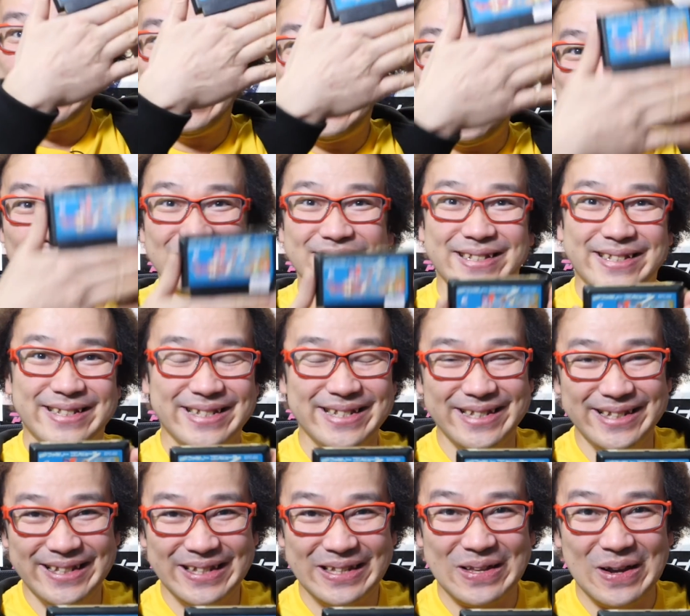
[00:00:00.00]

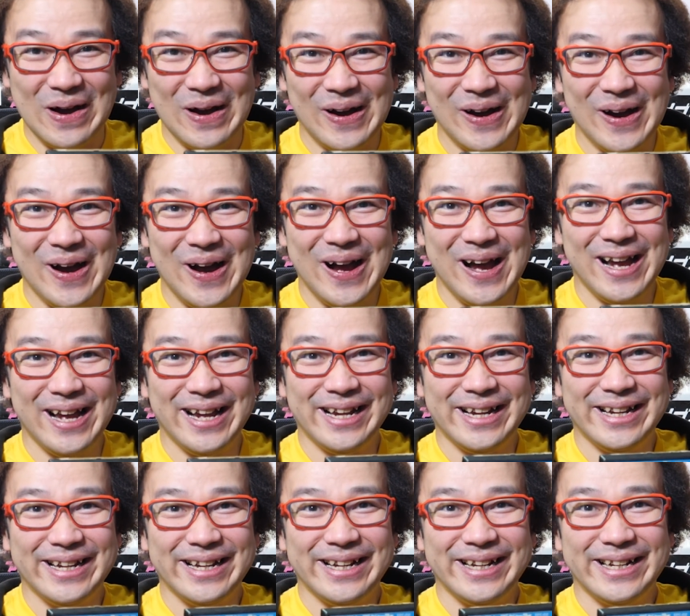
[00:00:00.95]
ドスンと、
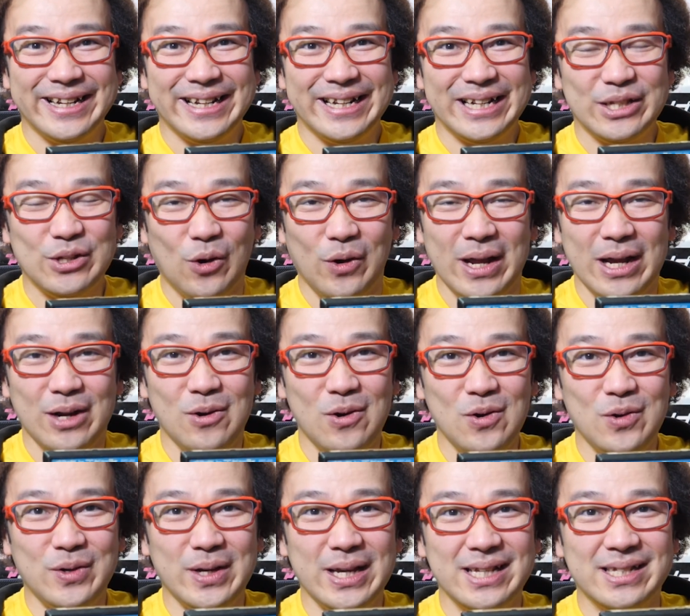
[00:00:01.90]

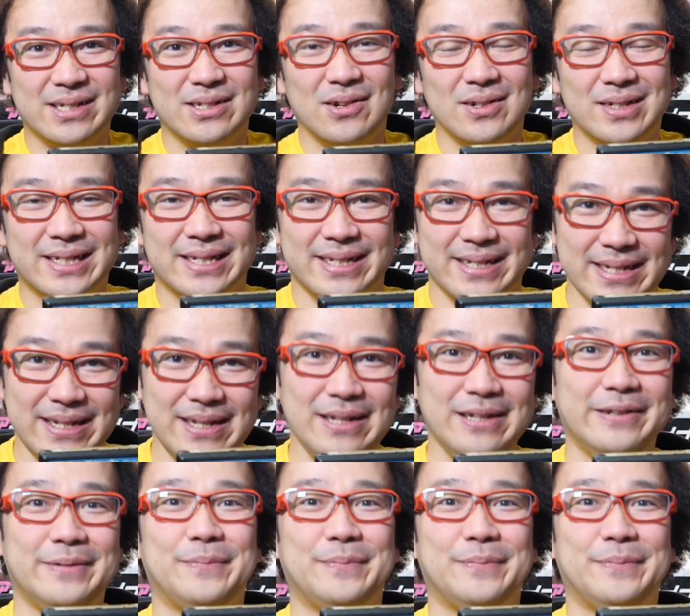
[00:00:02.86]
ドラゴンクエストツー。